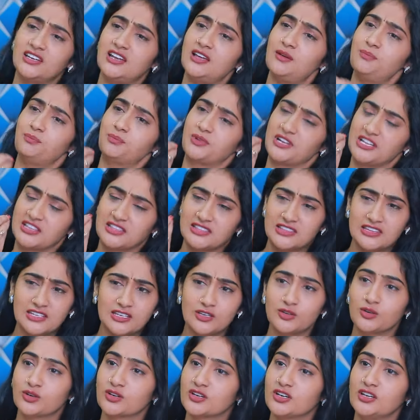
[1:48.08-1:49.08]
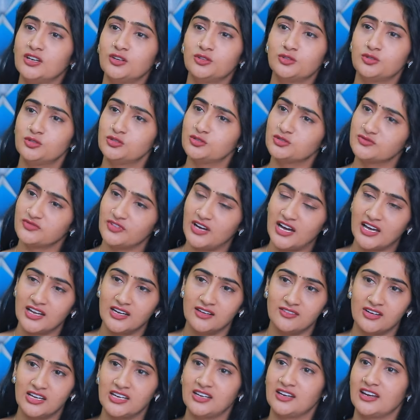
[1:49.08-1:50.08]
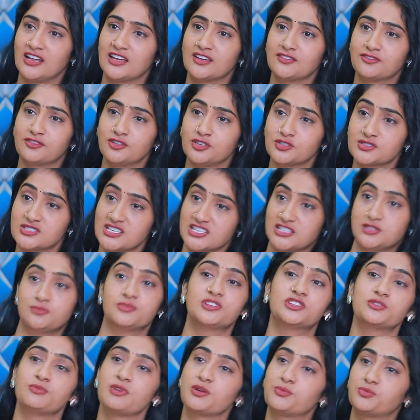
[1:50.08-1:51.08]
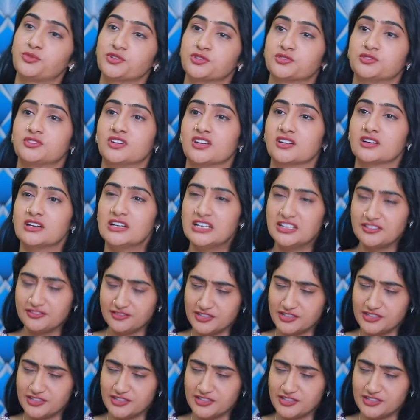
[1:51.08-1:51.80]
ఇలా ప్రతి ఒక్కరు వాళ్ళ వాళ్ళ లైఫ్లో సతమతం అయిపోతున్నారు